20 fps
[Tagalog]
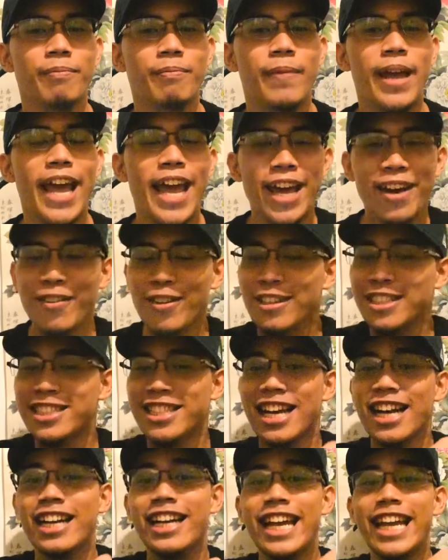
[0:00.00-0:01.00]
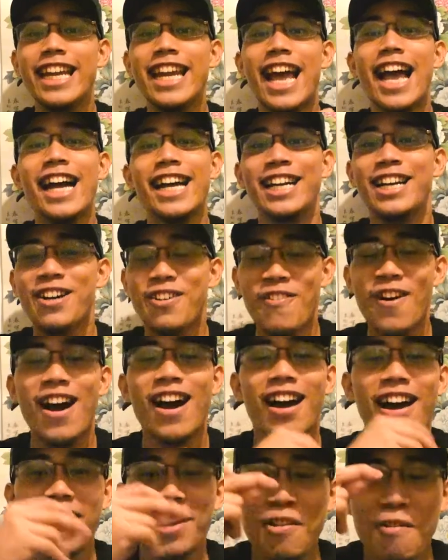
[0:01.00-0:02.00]
meron siyang
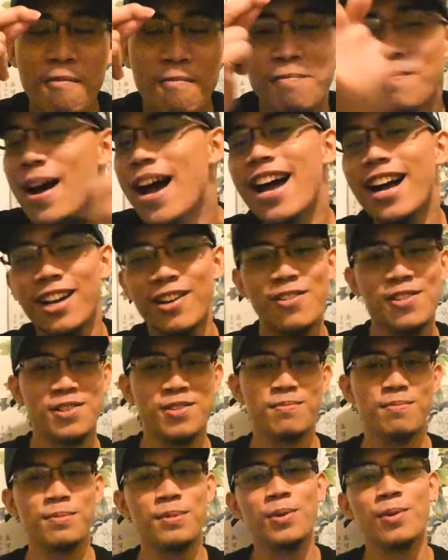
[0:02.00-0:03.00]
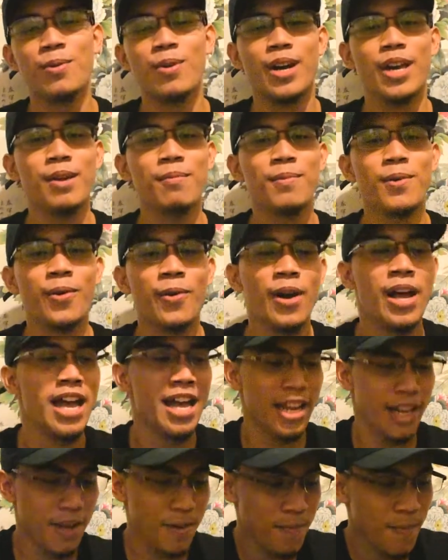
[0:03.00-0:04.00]
ginagawa ngayong bago sa buhay mo
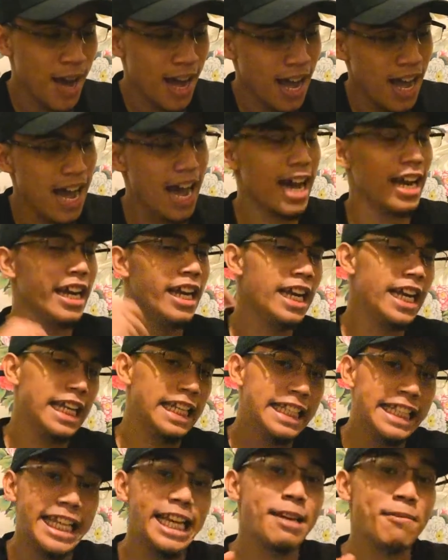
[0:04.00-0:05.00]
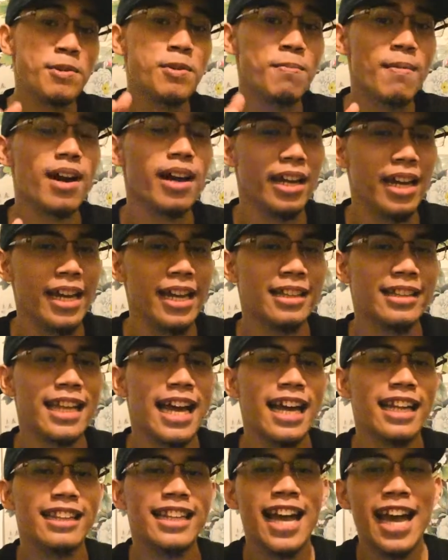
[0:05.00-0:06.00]
na maaaring hindi mo
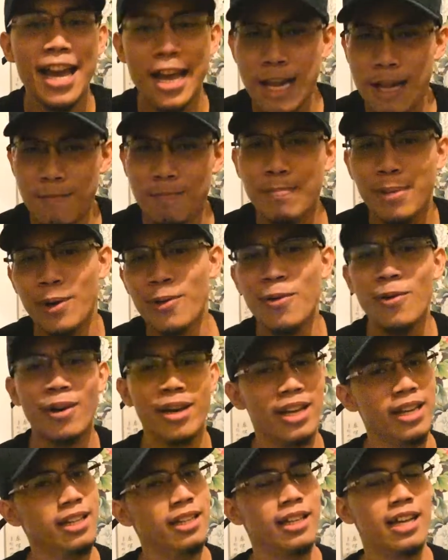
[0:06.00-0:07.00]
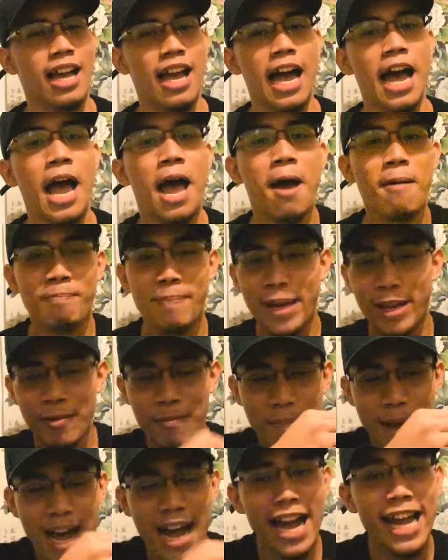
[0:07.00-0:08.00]
makita dahil broken ka. Pero
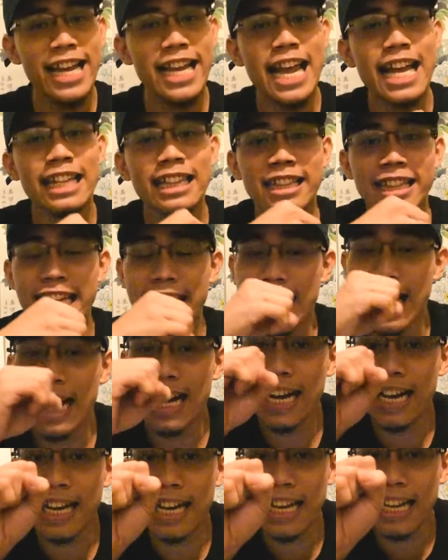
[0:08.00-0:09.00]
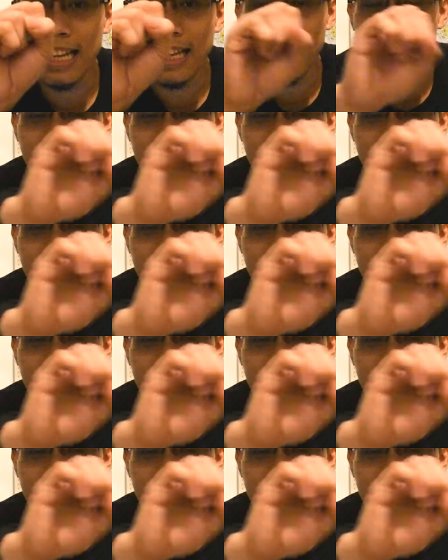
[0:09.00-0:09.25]
baka yan tinanggal